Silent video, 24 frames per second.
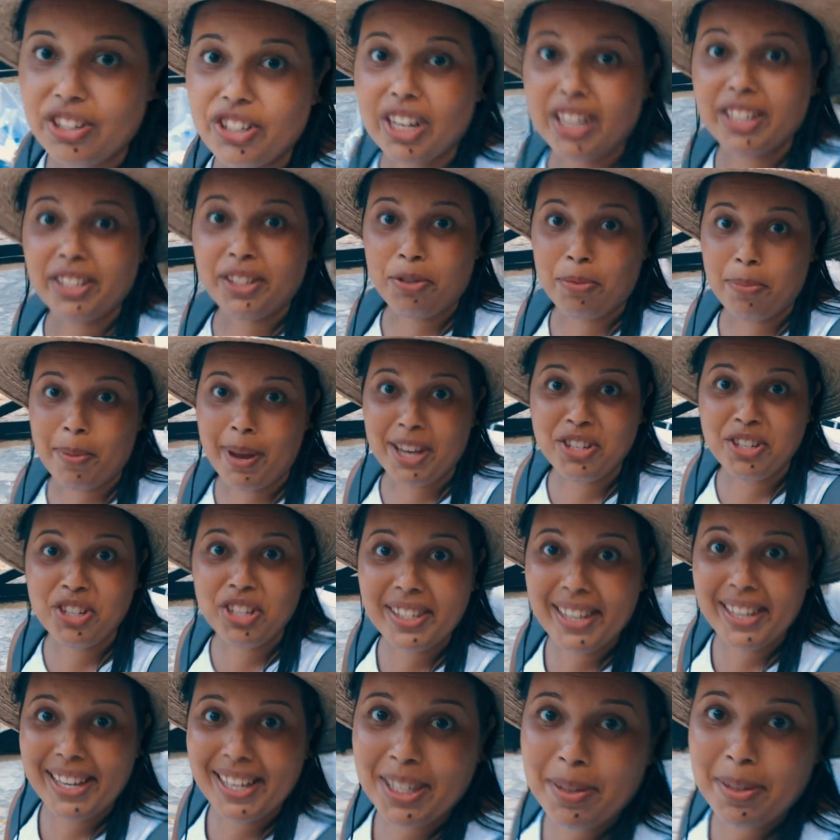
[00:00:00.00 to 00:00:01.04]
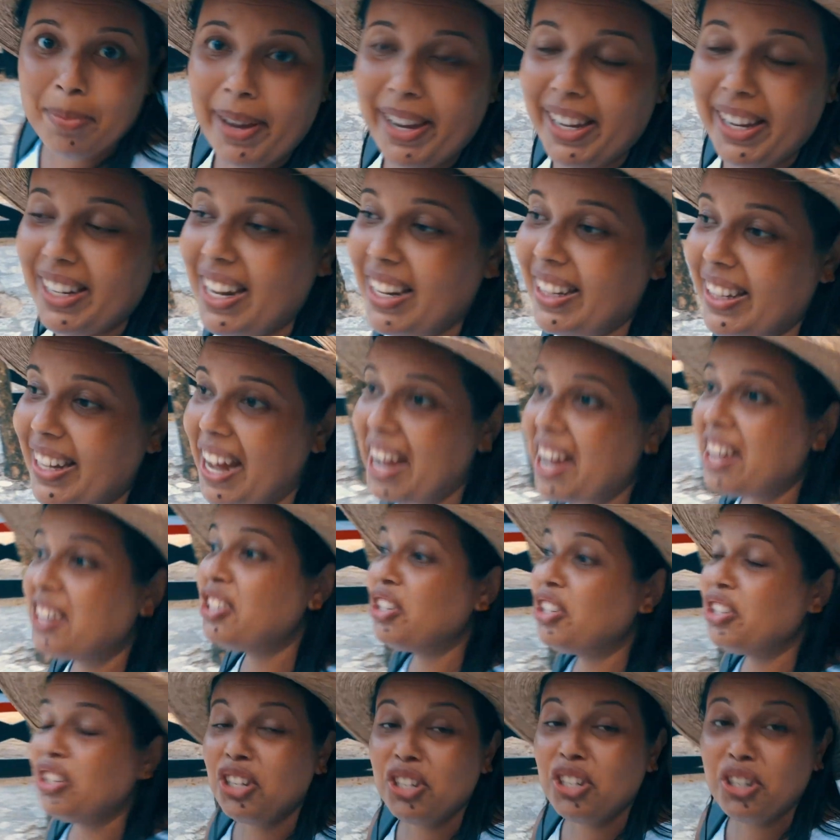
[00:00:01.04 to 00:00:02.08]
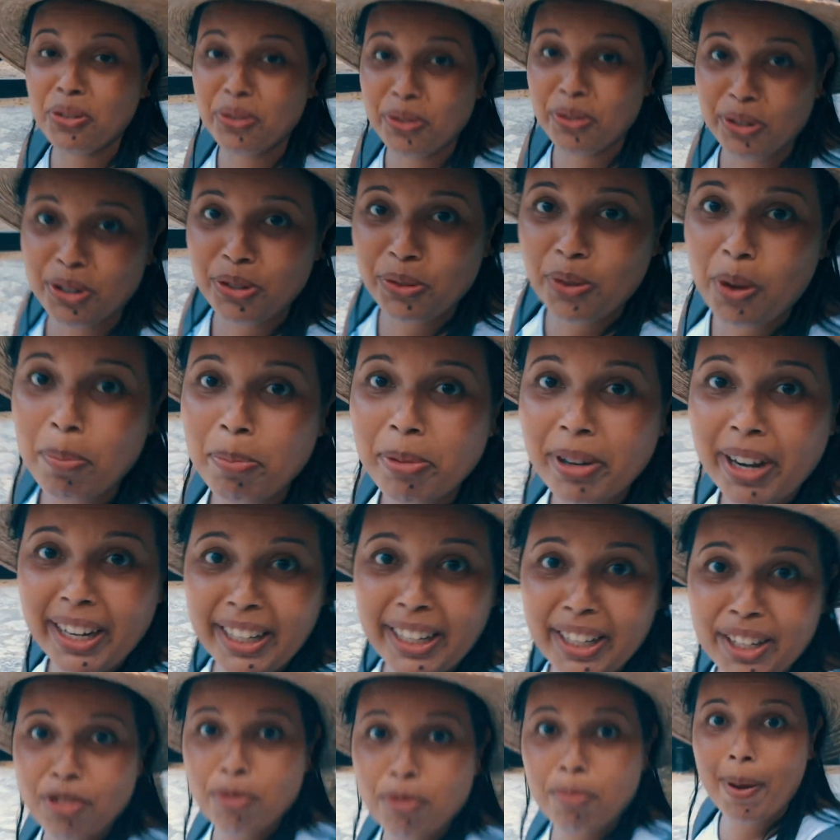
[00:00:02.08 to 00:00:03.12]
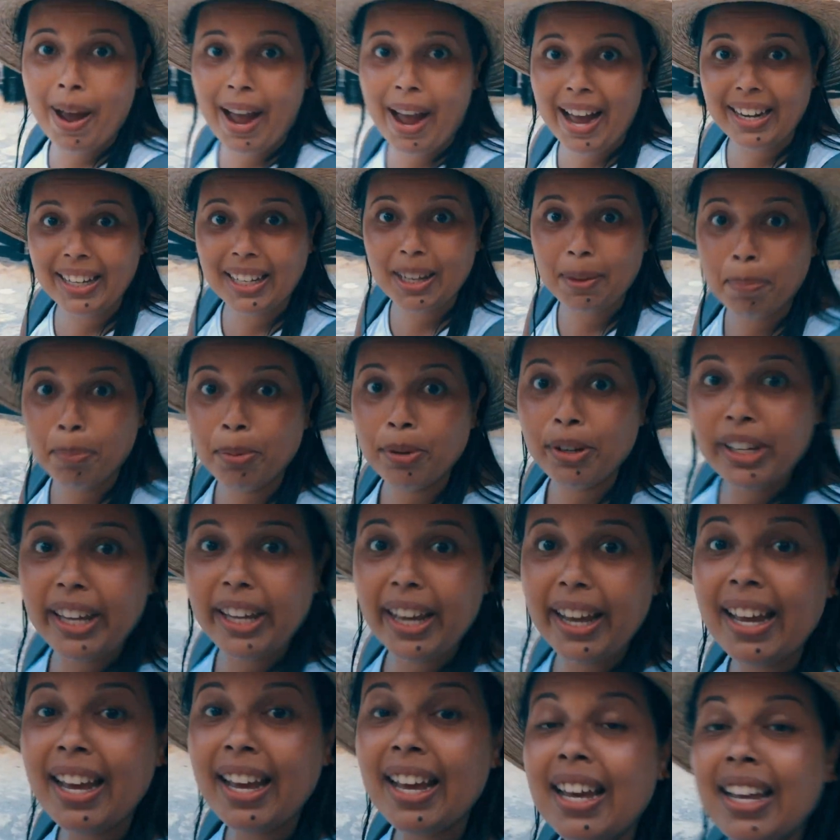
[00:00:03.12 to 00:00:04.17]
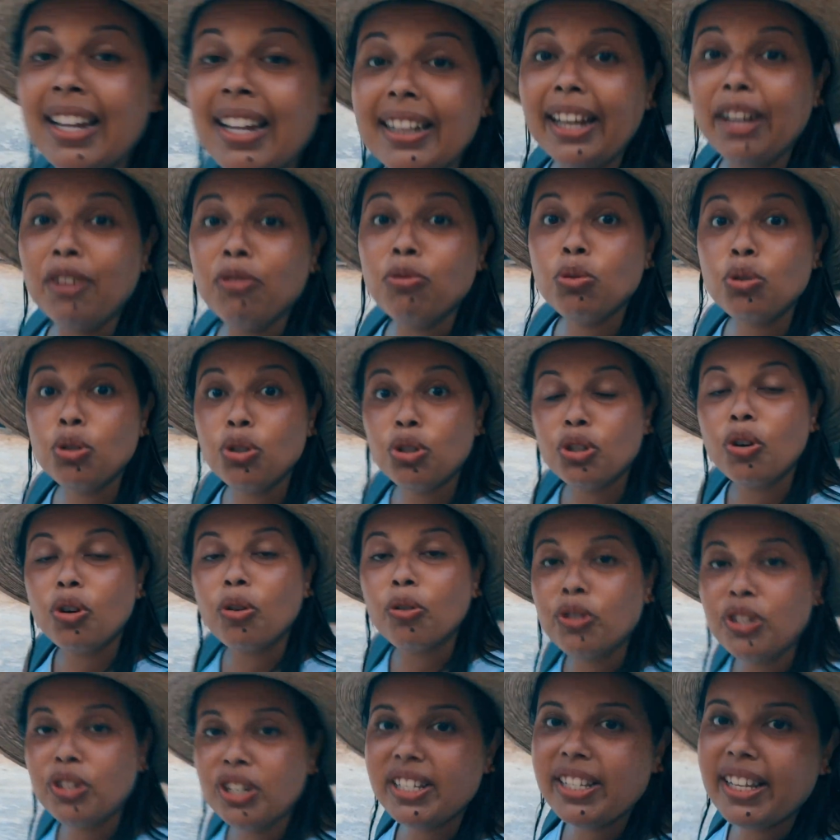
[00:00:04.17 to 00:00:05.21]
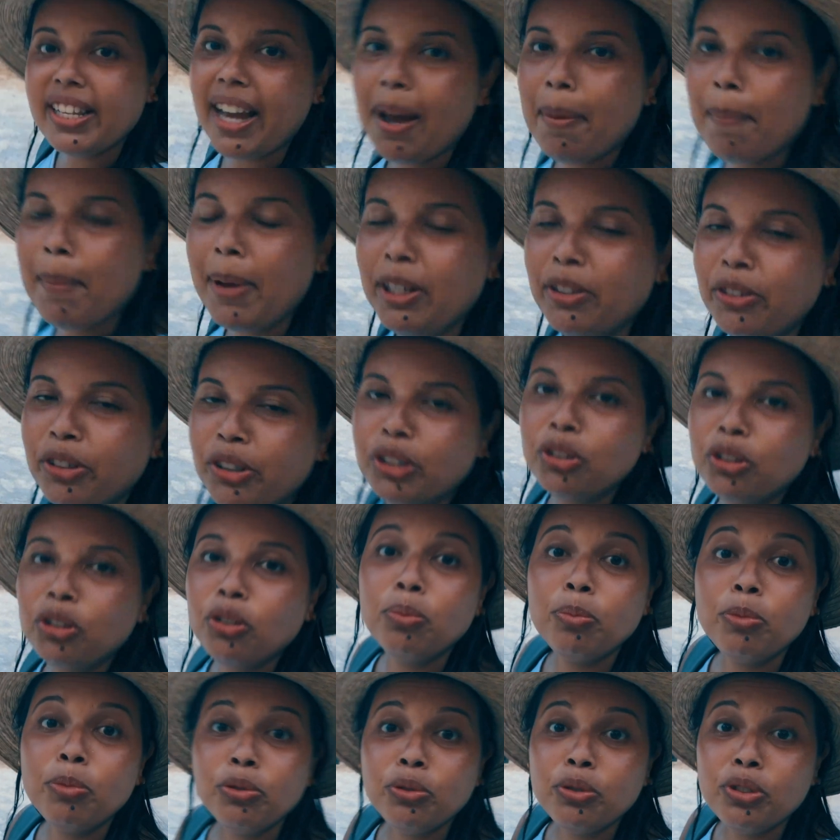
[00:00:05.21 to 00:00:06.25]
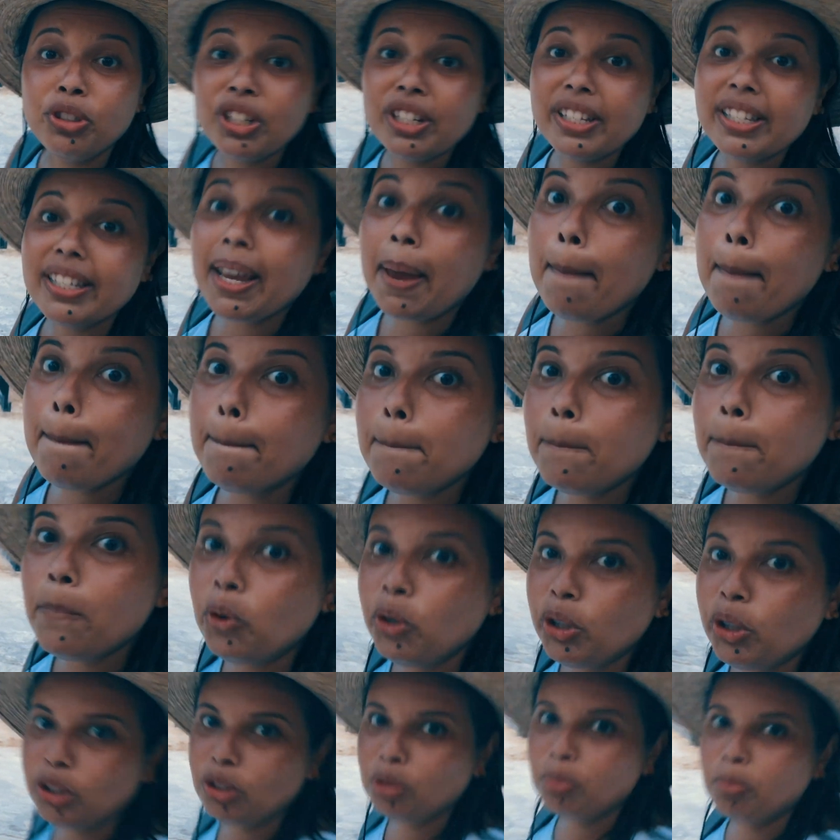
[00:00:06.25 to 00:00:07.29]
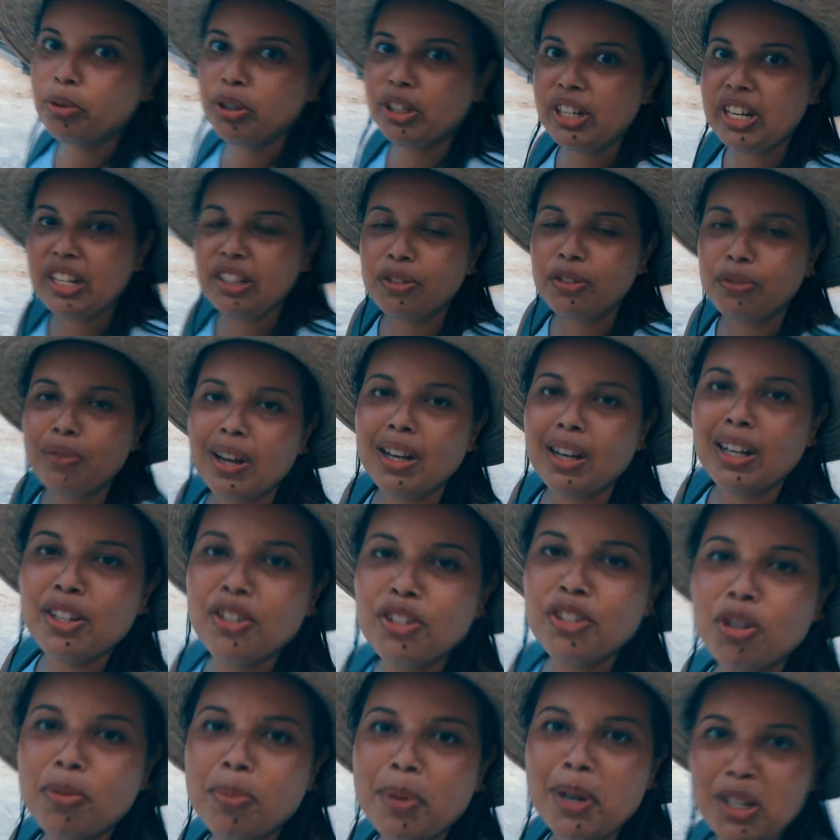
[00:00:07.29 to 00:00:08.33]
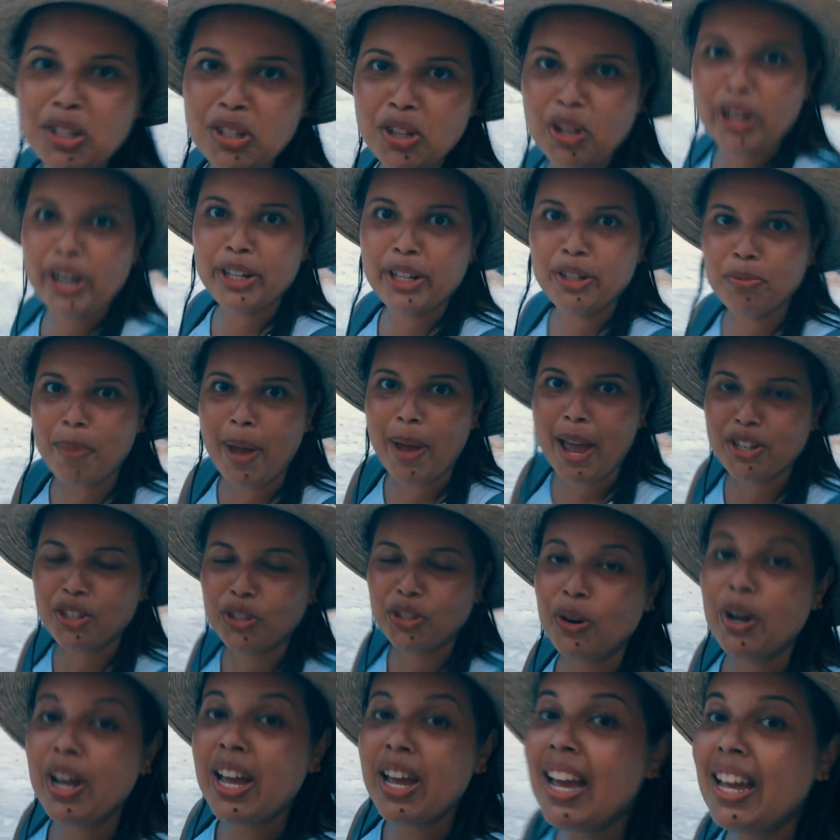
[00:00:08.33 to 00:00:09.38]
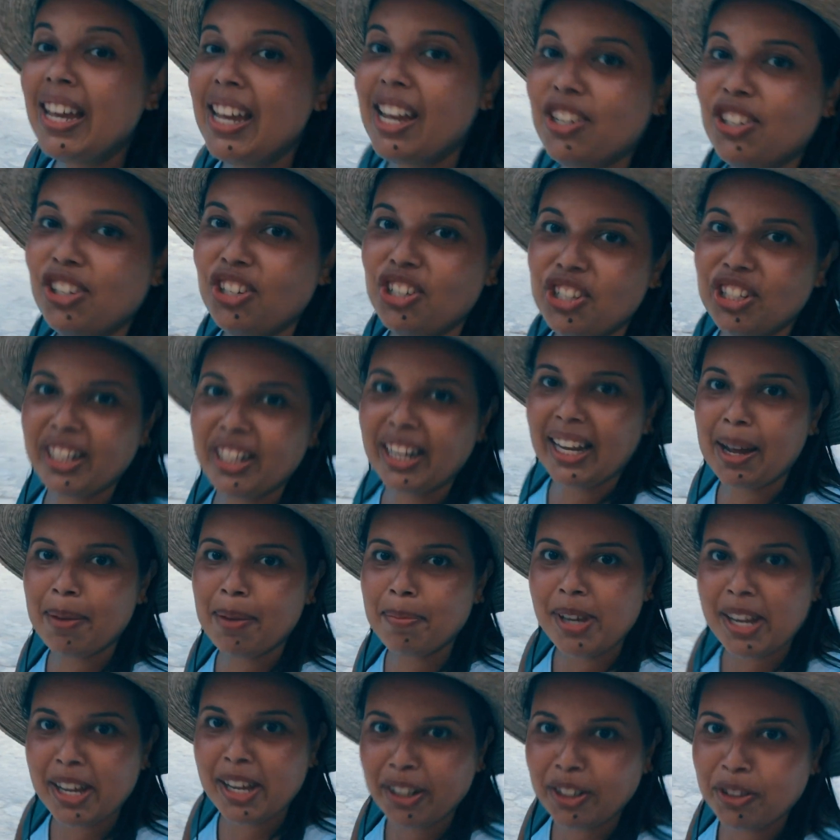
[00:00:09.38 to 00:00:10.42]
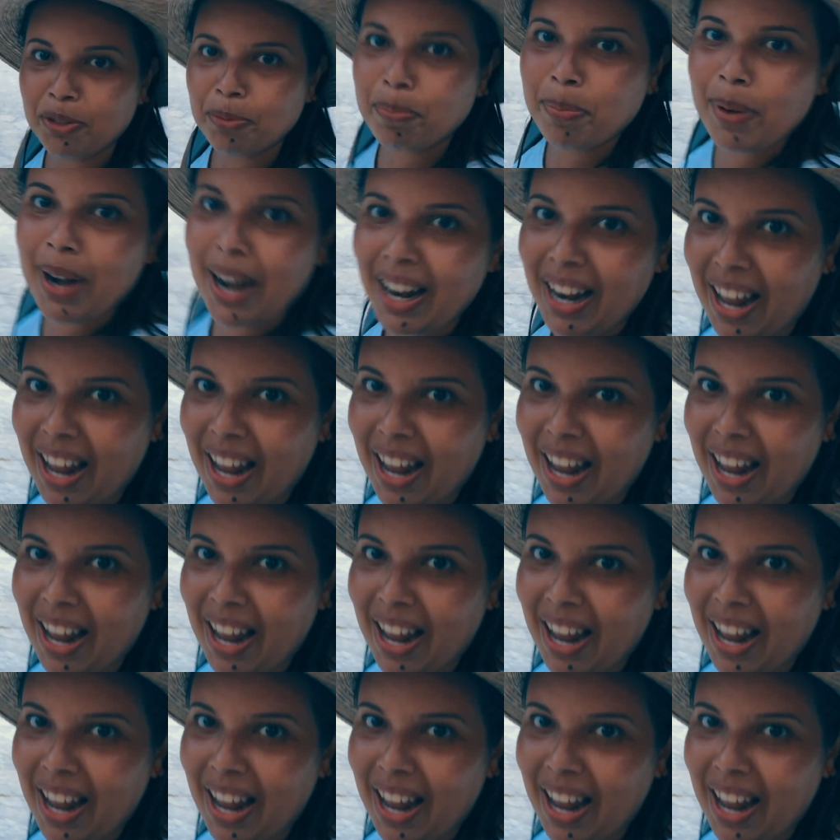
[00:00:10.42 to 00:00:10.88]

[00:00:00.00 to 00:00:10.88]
já são mais de seis e meia da tarde, a gente continua por aqui no parque, porque tem um show de encerramento que todo mundo diz que é muito bonito, falando sobre a história do México. E a gente está caminhando para